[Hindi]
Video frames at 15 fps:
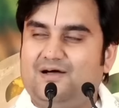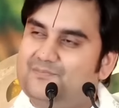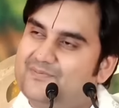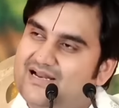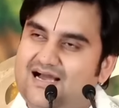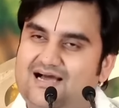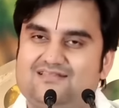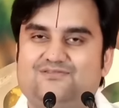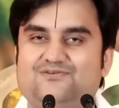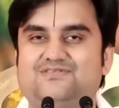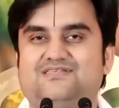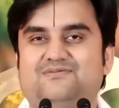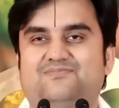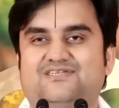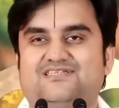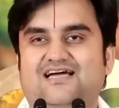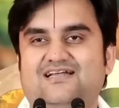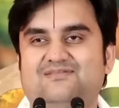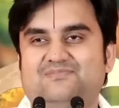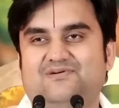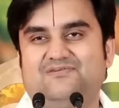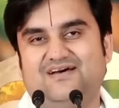अपने हाथों से
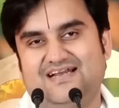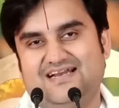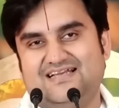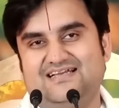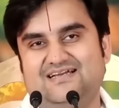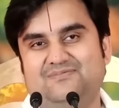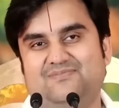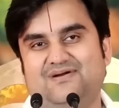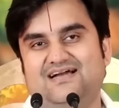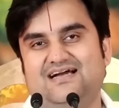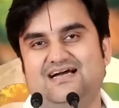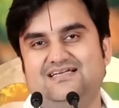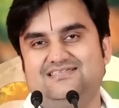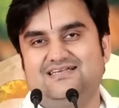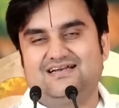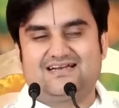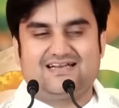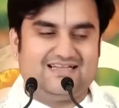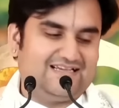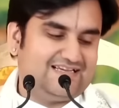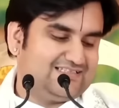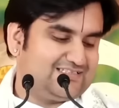प्रसाद पवा रही है पंखा जल
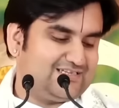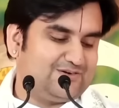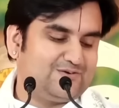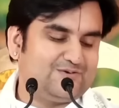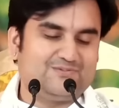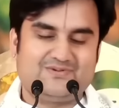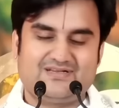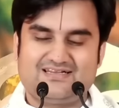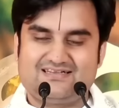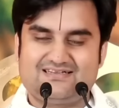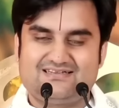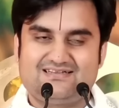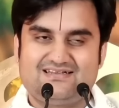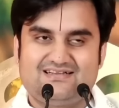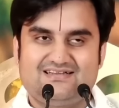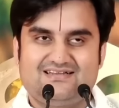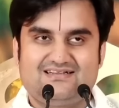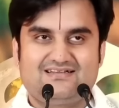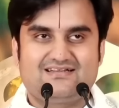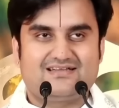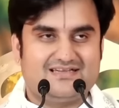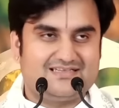रही है चरणों में
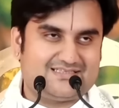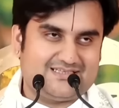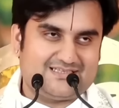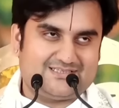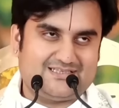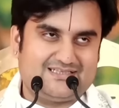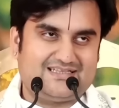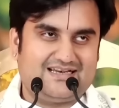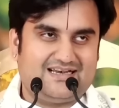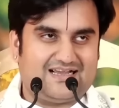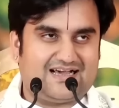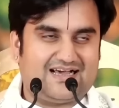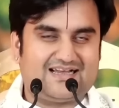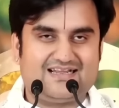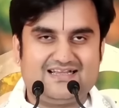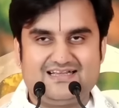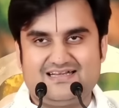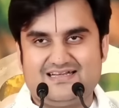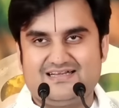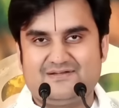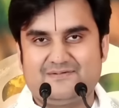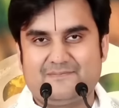केसर चंदन लगा रही
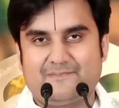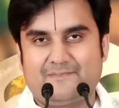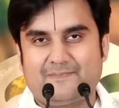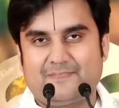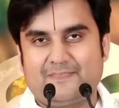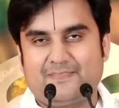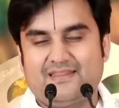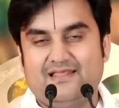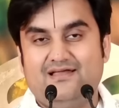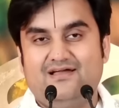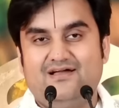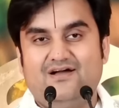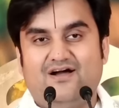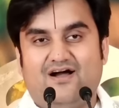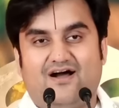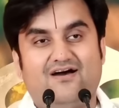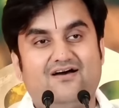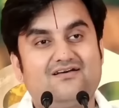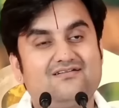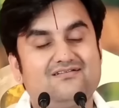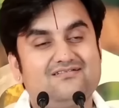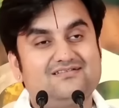है
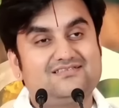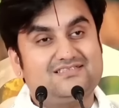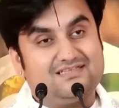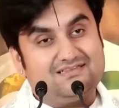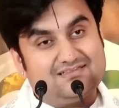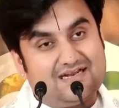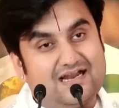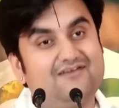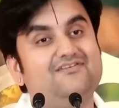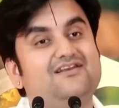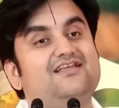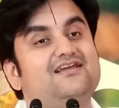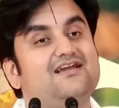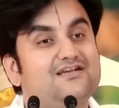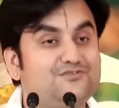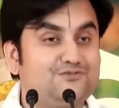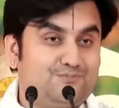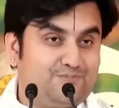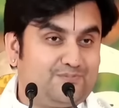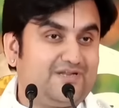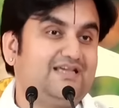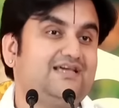और चंद्रावली का जो
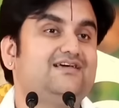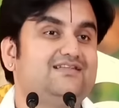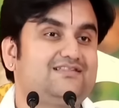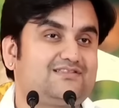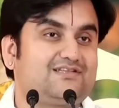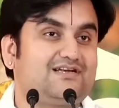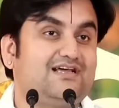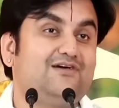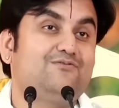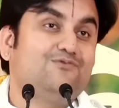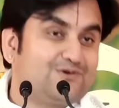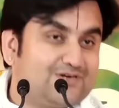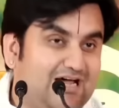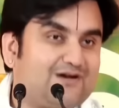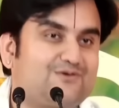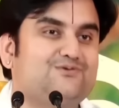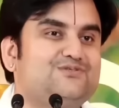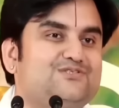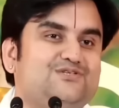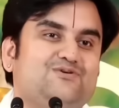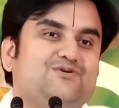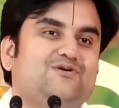प्रिय इत्र है वो
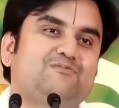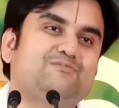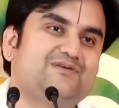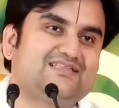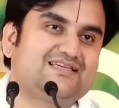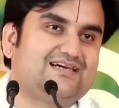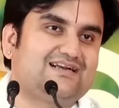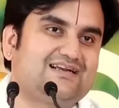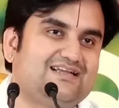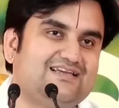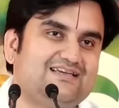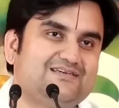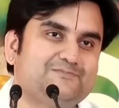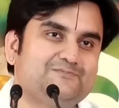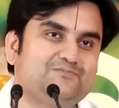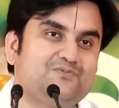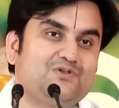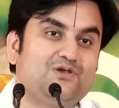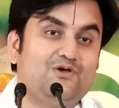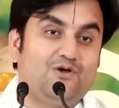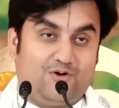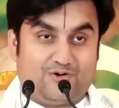ठाकुर जी को अर्पित कर रही है
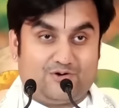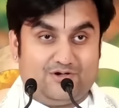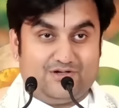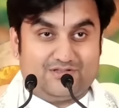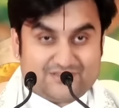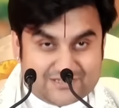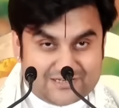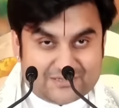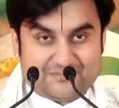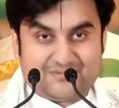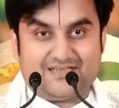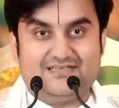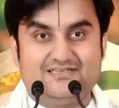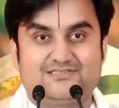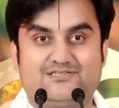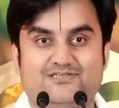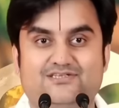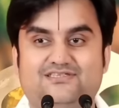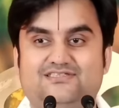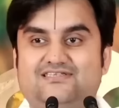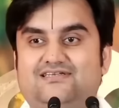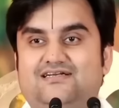और इतने में ही
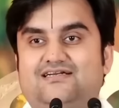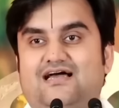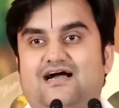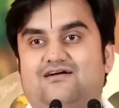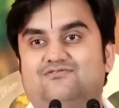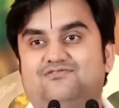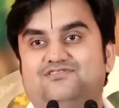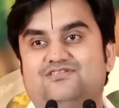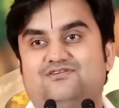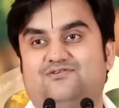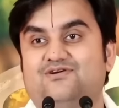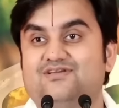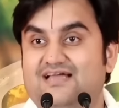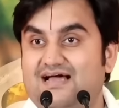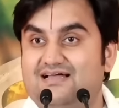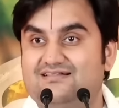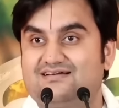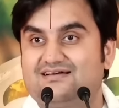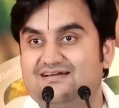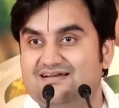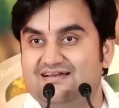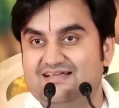श्री जी ने ठाकुर जी को याद
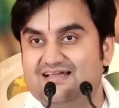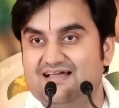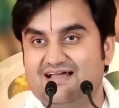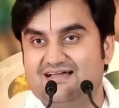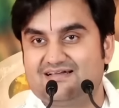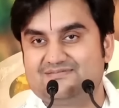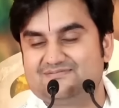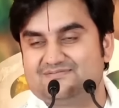कर लिया